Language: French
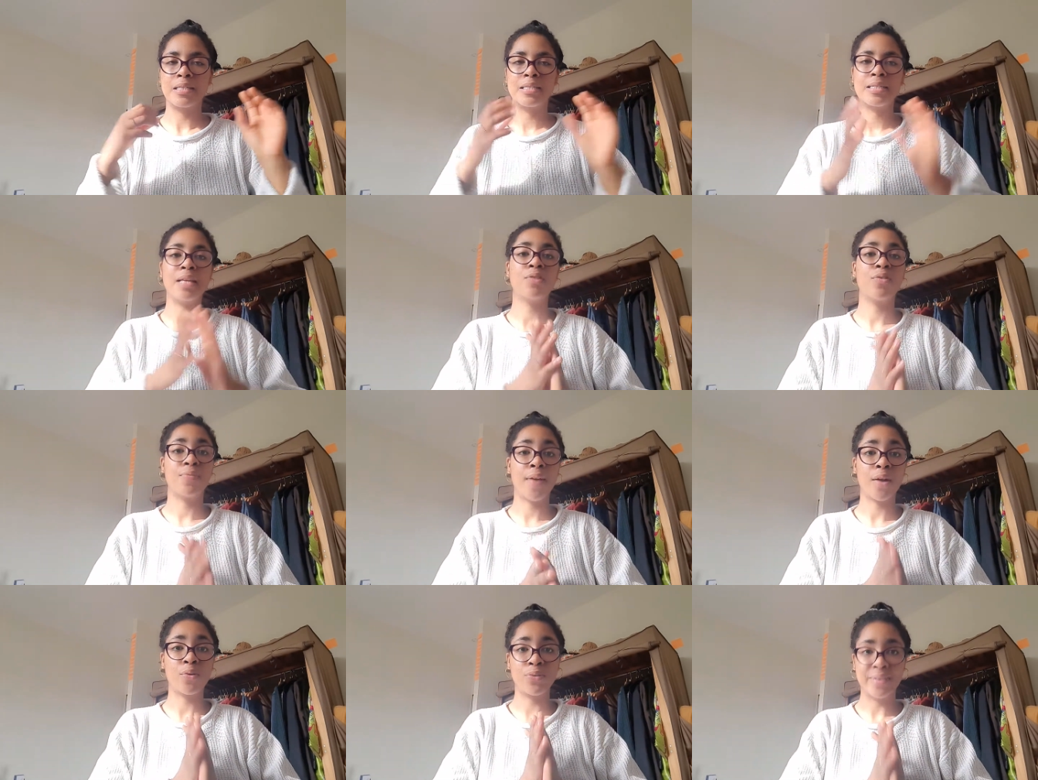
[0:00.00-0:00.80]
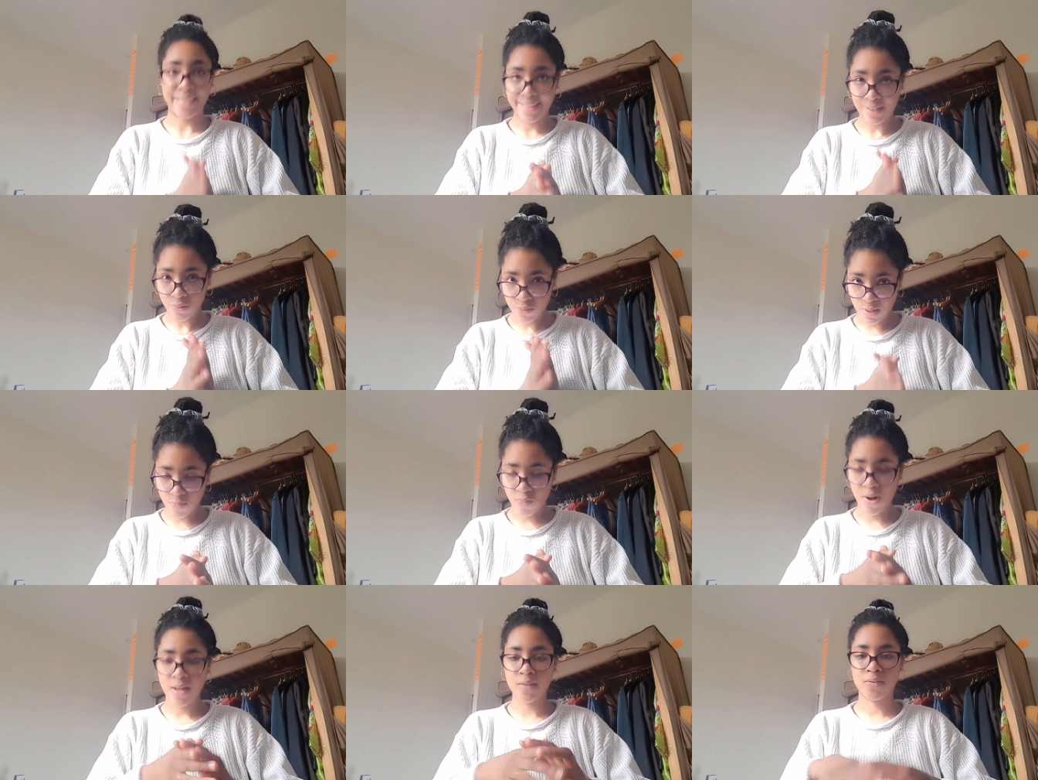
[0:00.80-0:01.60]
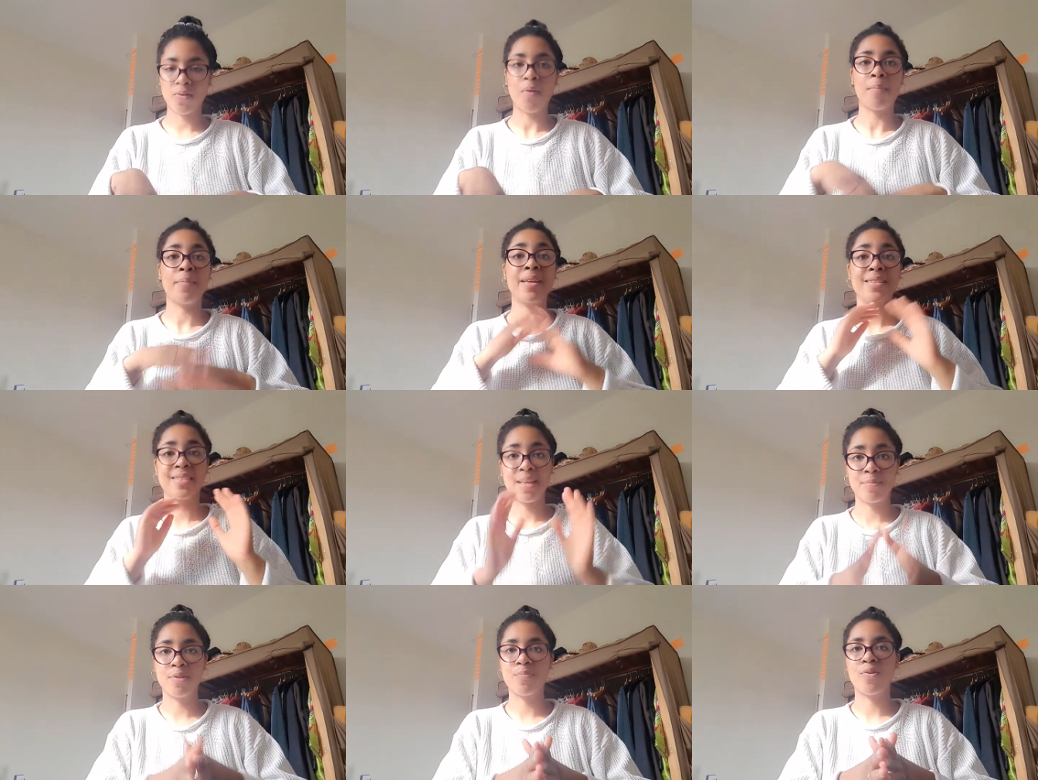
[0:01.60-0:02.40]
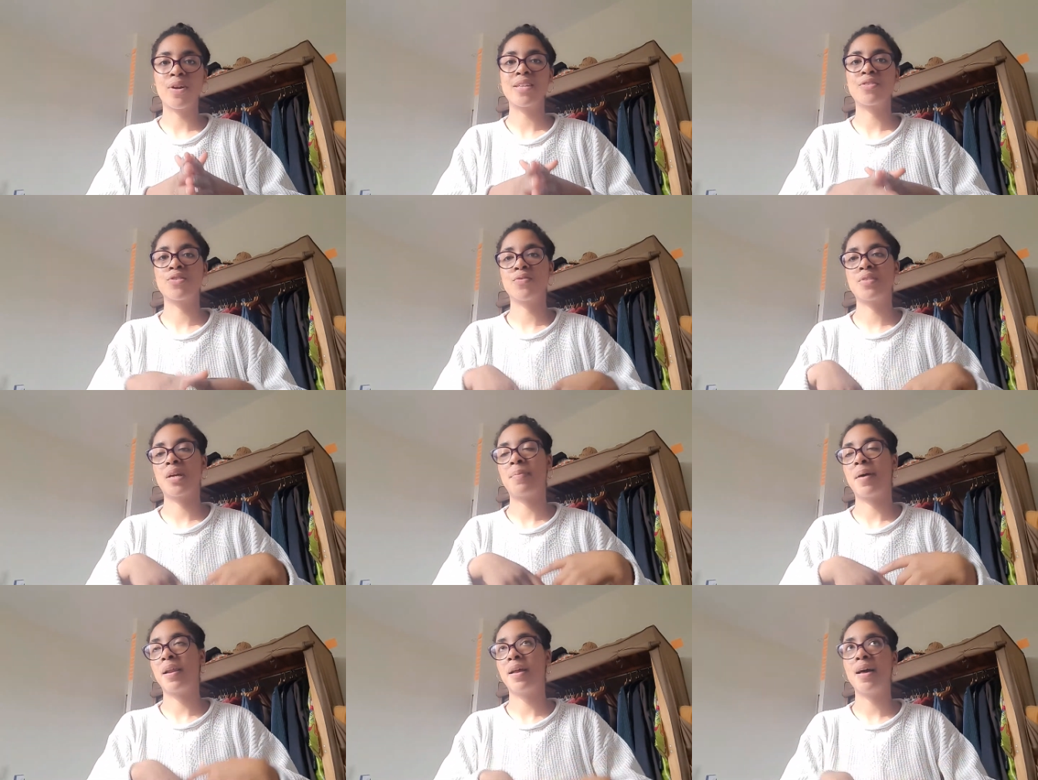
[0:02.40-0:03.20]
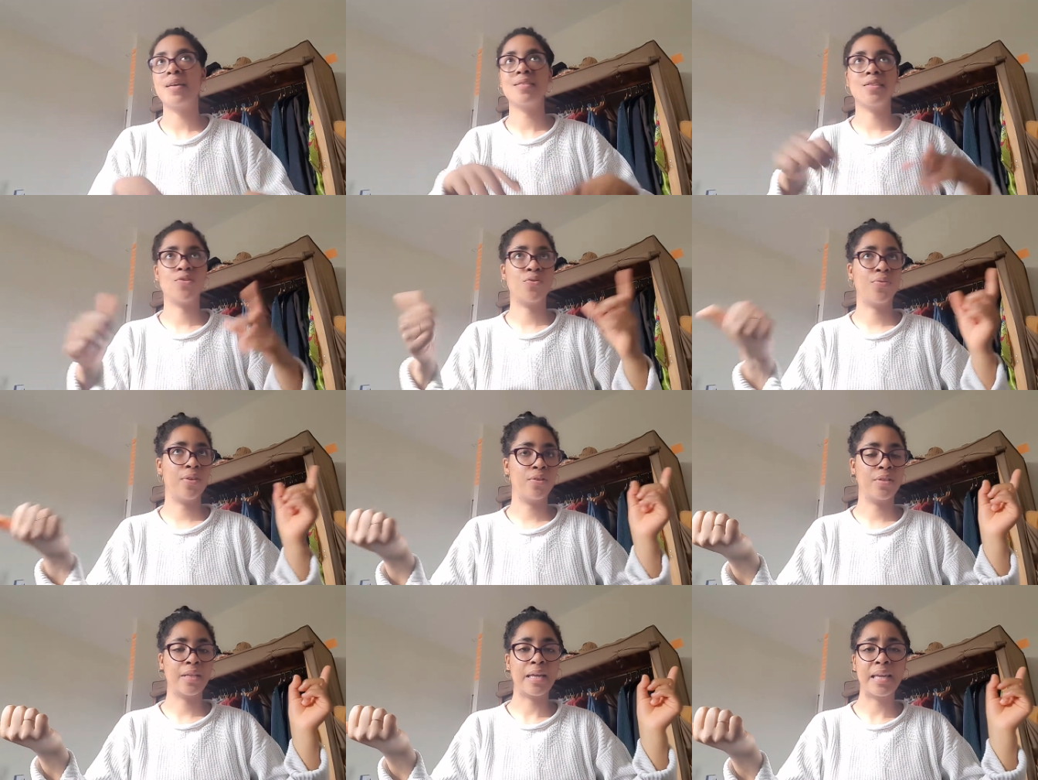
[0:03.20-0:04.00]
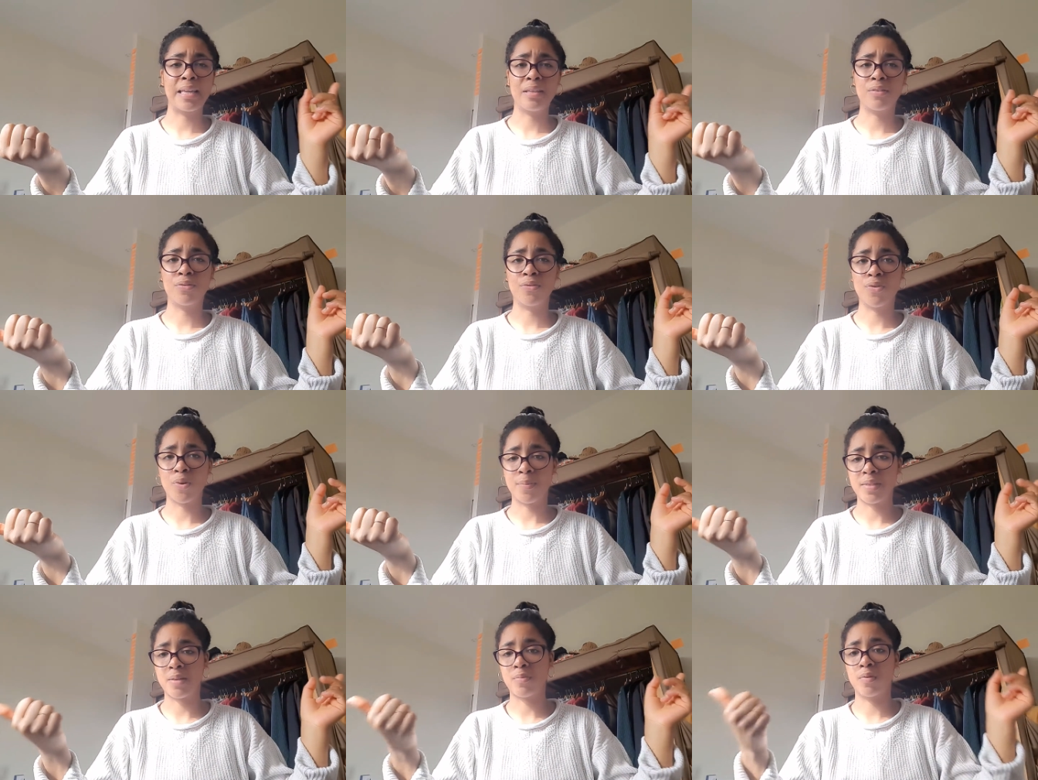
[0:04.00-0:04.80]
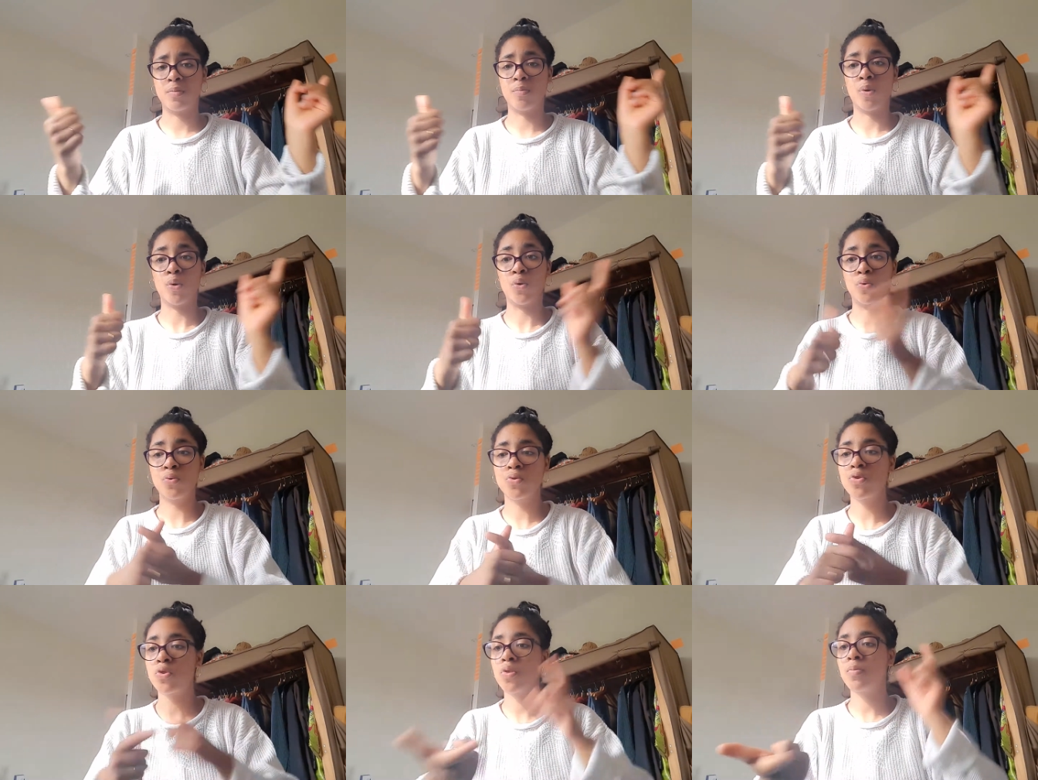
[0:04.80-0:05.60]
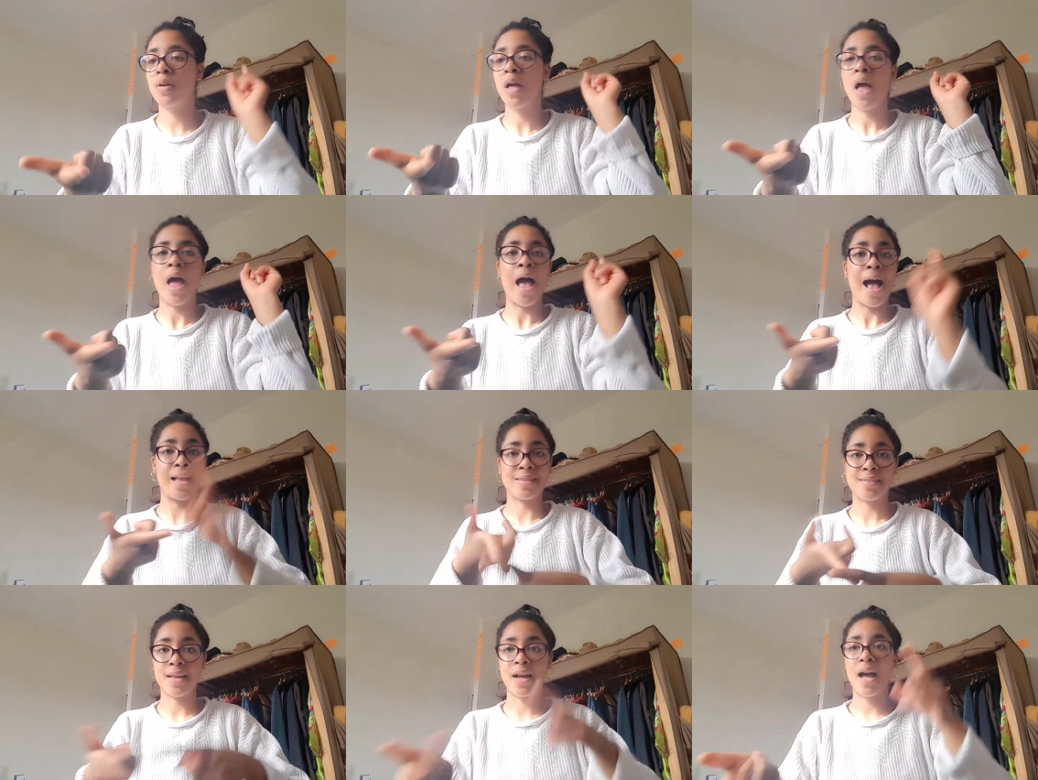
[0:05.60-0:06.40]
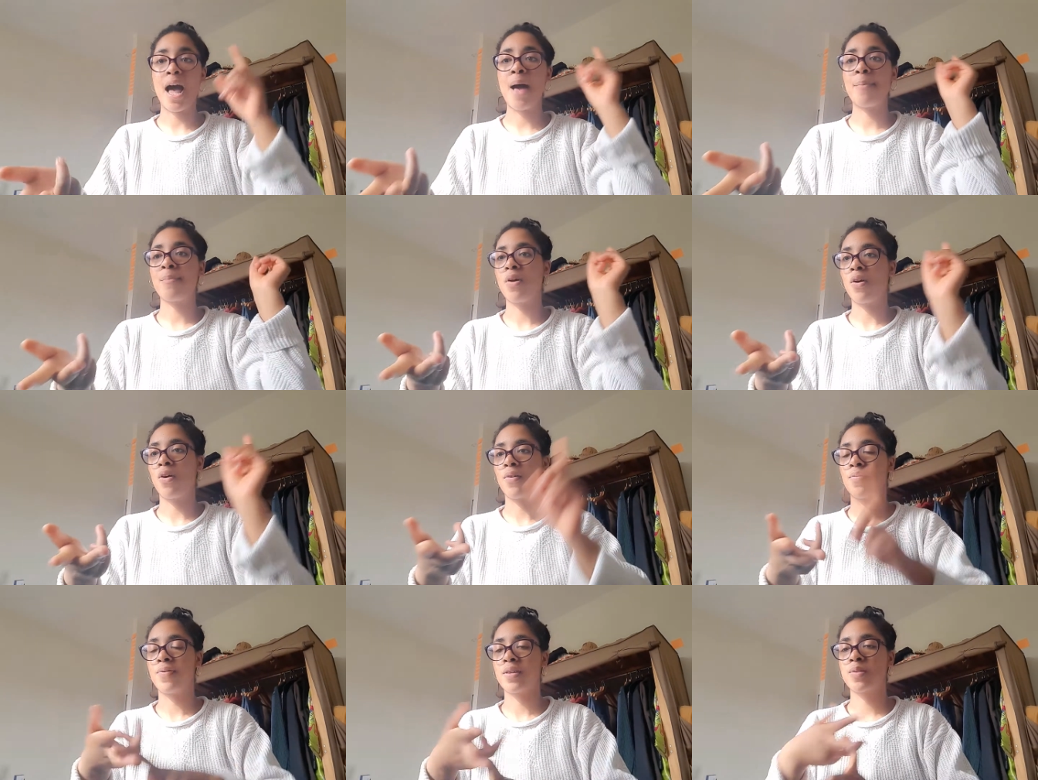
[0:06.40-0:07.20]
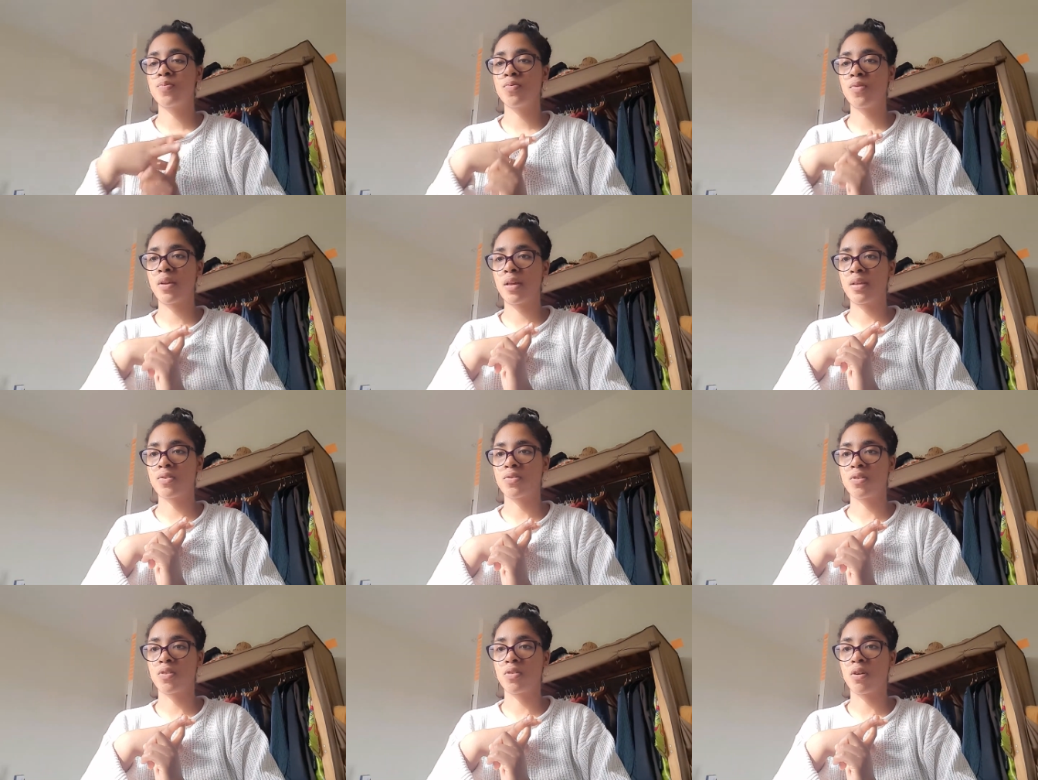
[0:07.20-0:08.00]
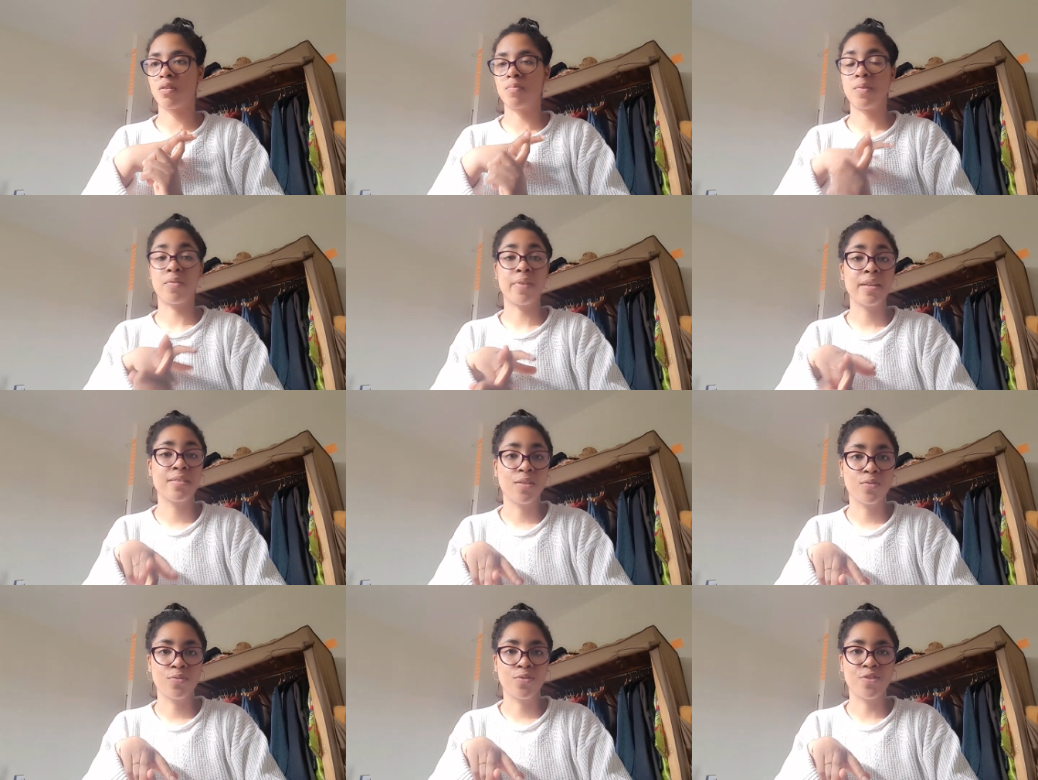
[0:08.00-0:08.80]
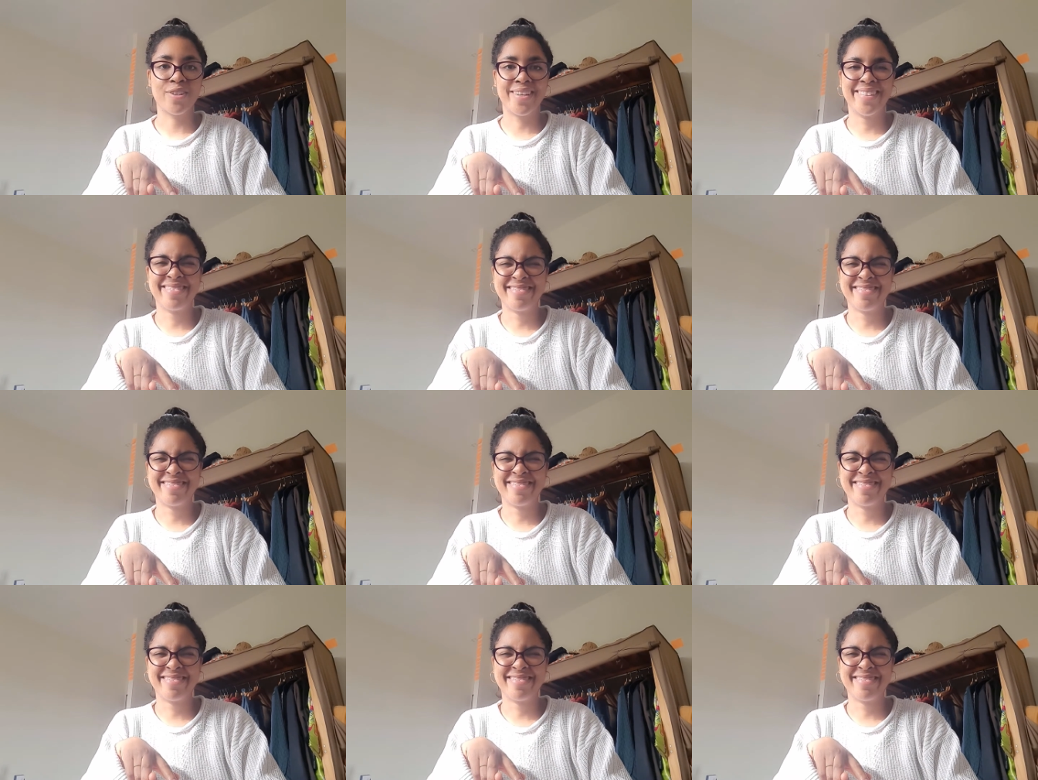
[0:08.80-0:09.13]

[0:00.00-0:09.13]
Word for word: c'est de faire le tri tous les mois dans mes abonnements. Qu'est-ce que je veux dire par là Si je fais le tri sur mes abonnements YouTube, Instagram, euh, Facebook, qu'est-ce que j'ai encore ben, En vrai, c'est tout ce que j'ai.